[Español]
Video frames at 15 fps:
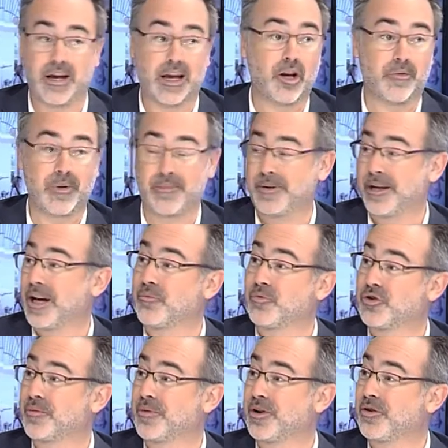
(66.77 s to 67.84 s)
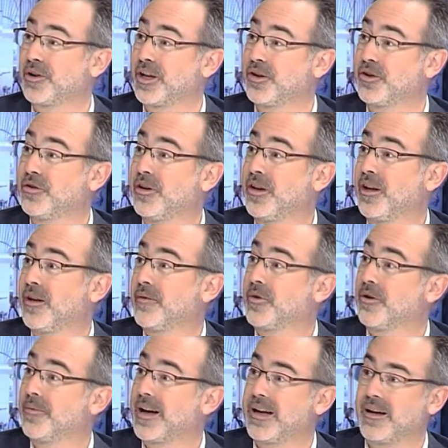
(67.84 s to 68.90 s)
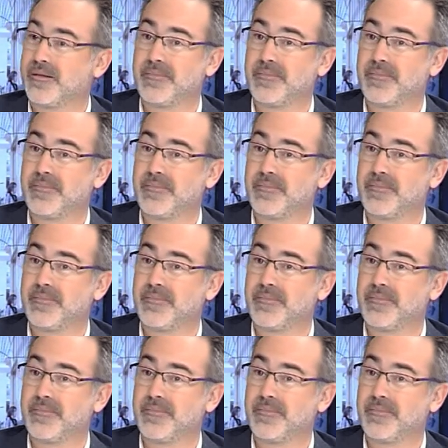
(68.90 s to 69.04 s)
Él lo va a explicar mucho mejor que yo, pero va,